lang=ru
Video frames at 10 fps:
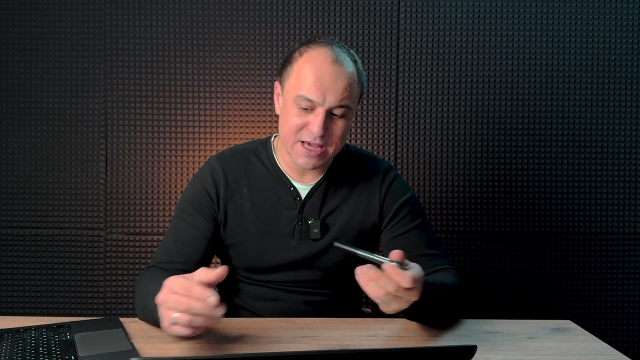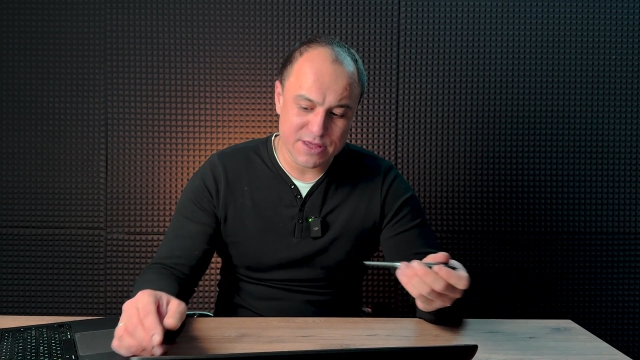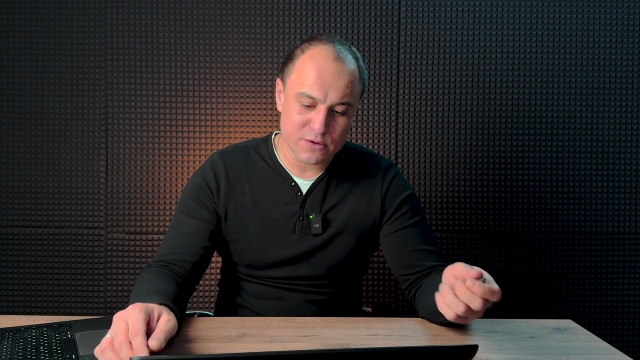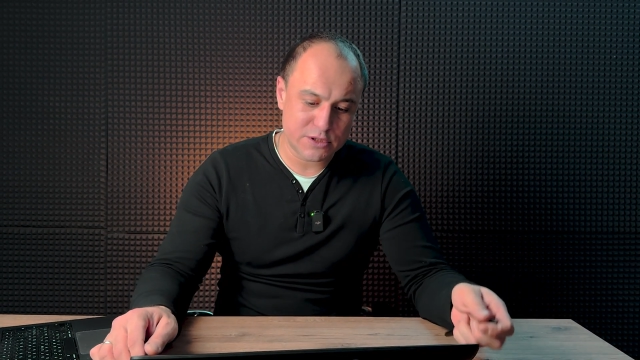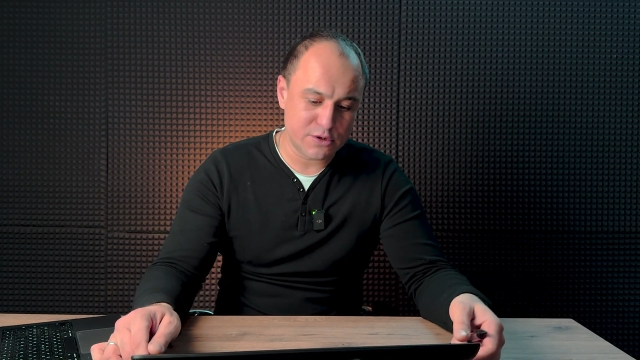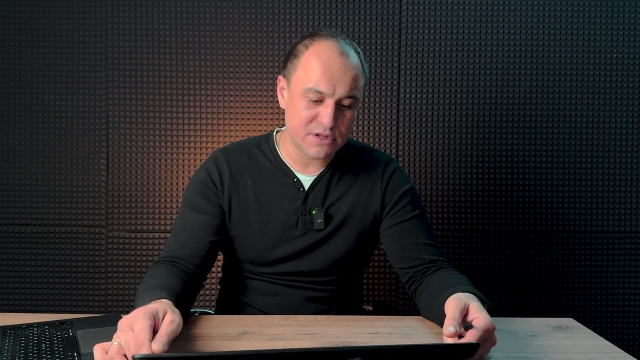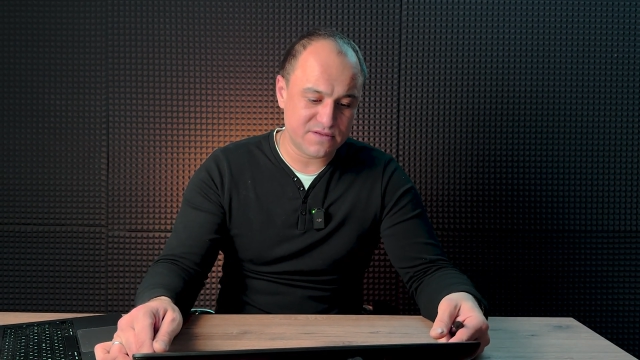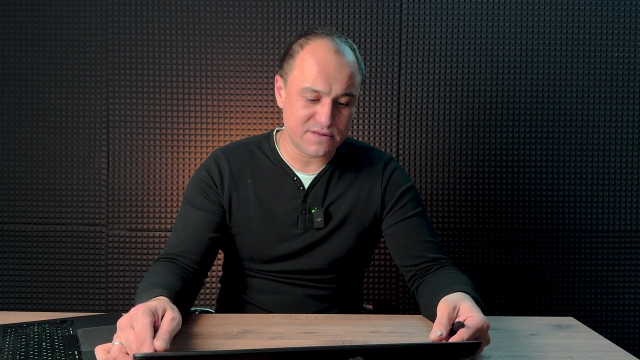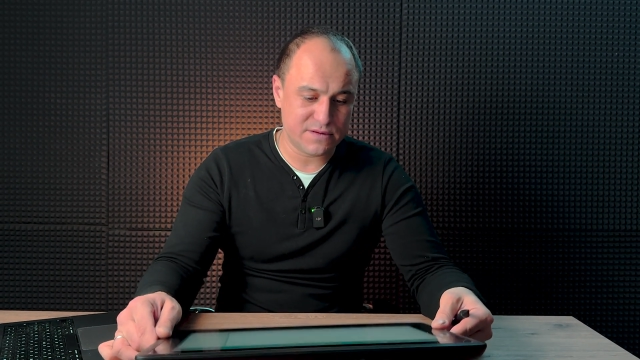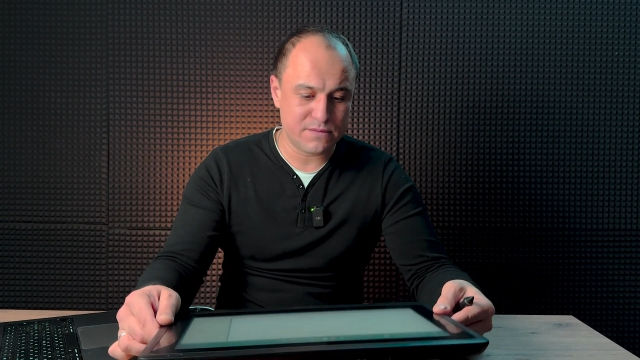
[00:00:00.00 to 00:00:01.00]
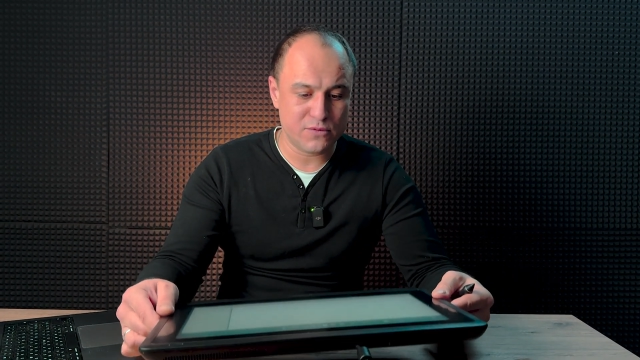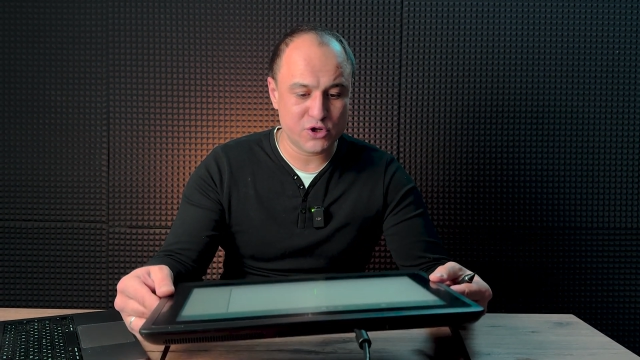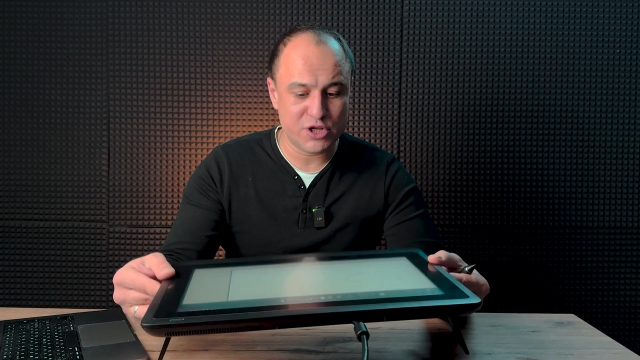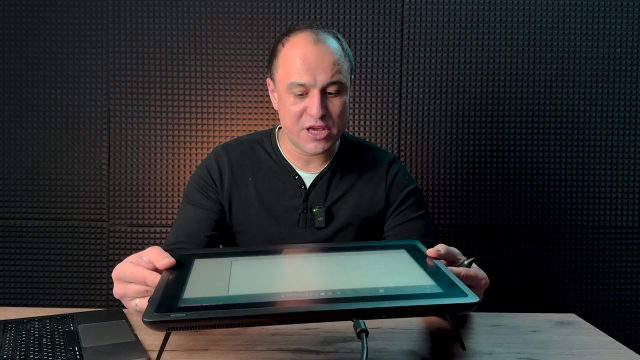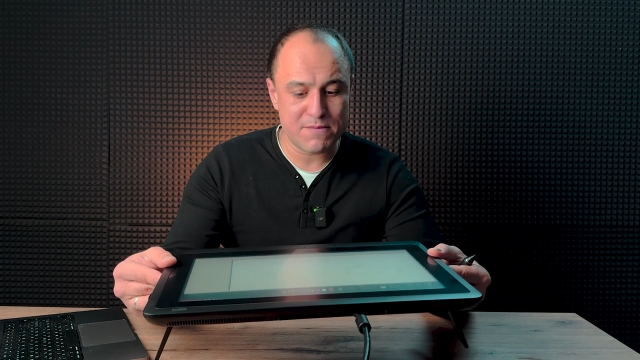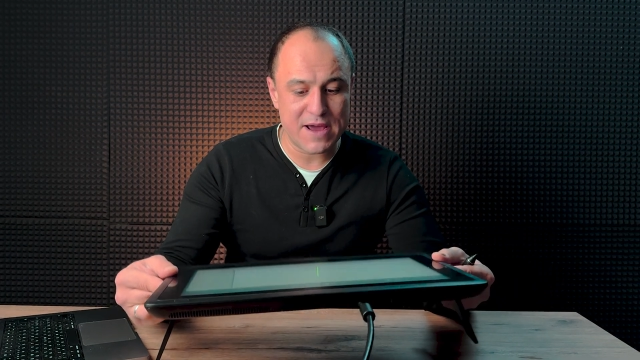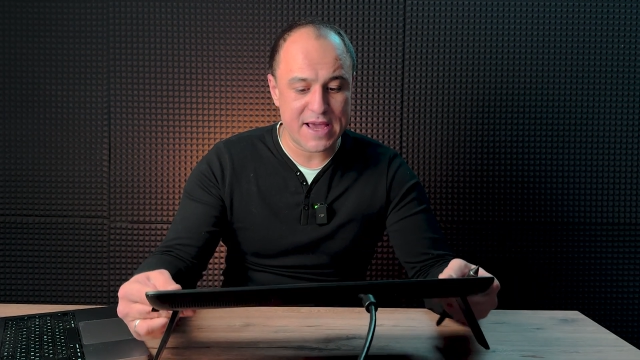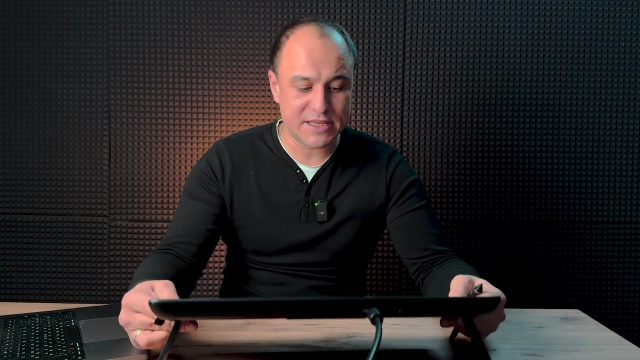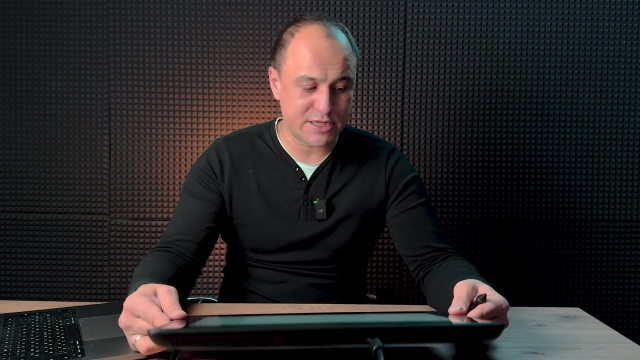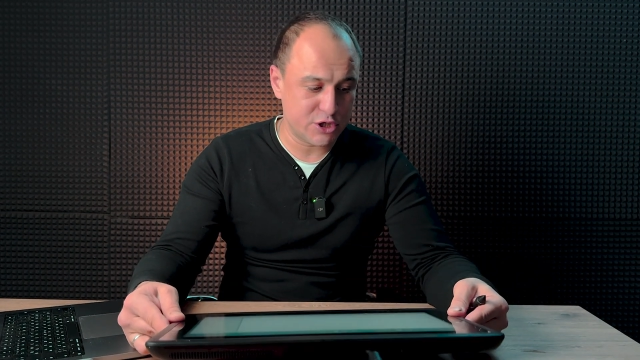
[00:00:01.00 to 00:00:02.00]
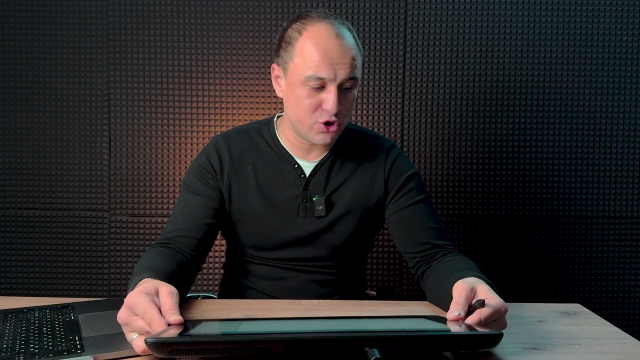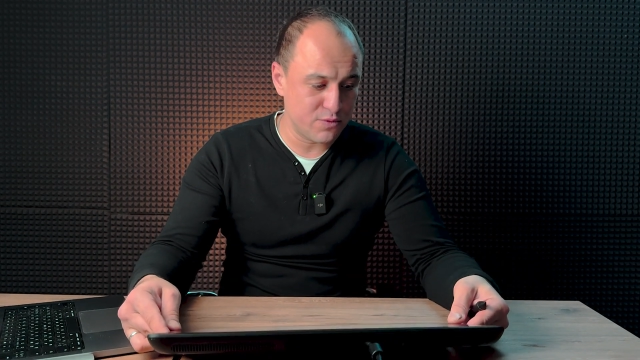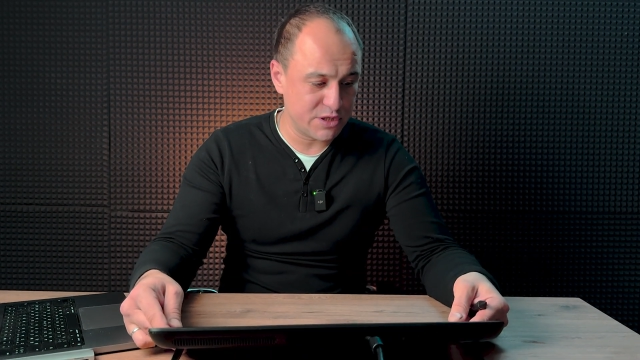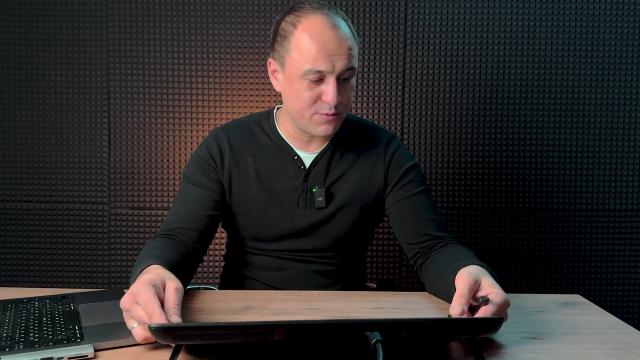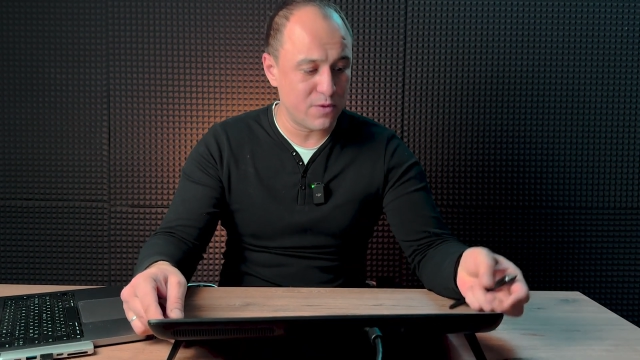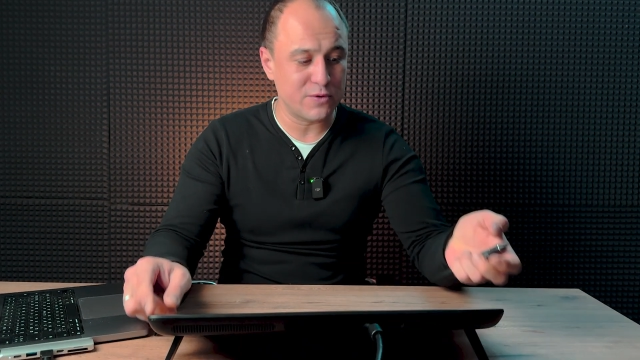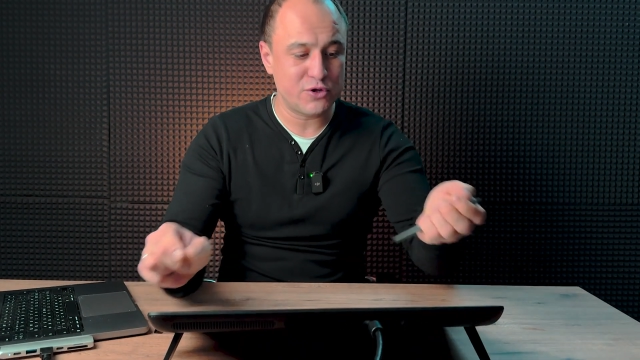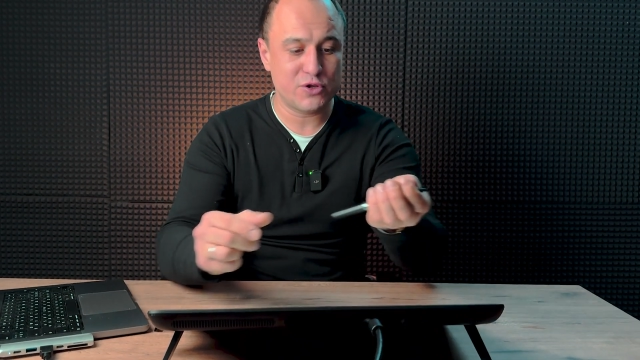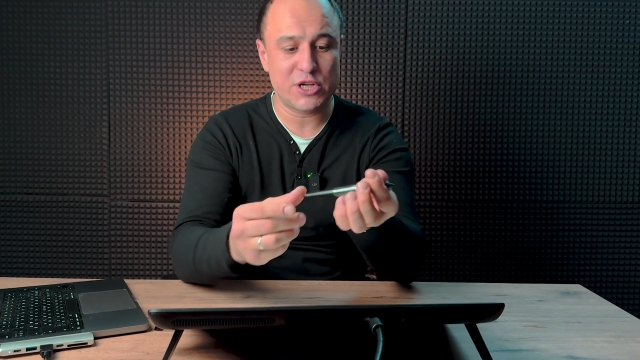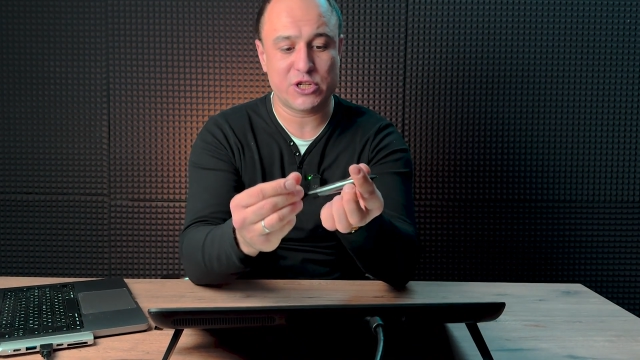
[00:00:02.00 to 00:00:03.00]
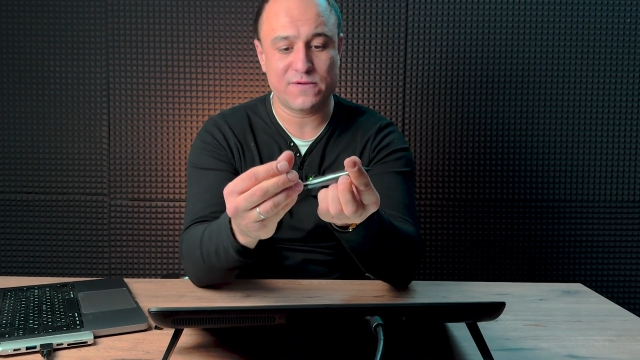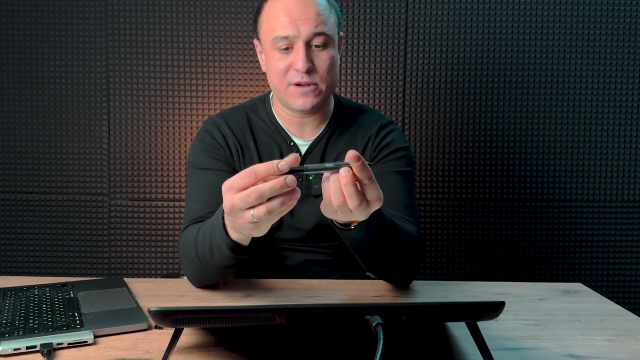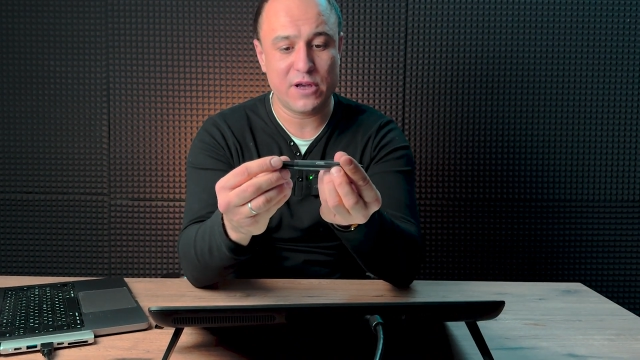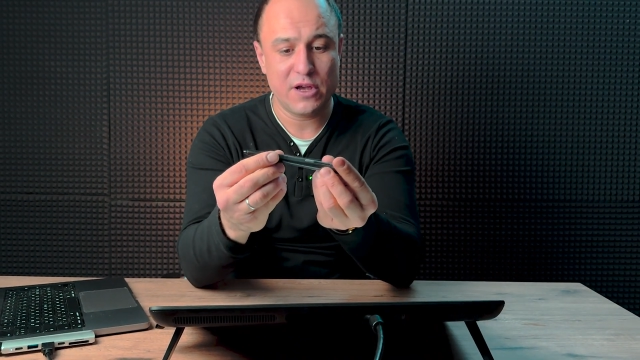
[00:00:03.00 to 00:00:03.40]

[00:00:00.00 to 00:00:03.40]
Данное устройство можно не бояться, что мы с помощью нашего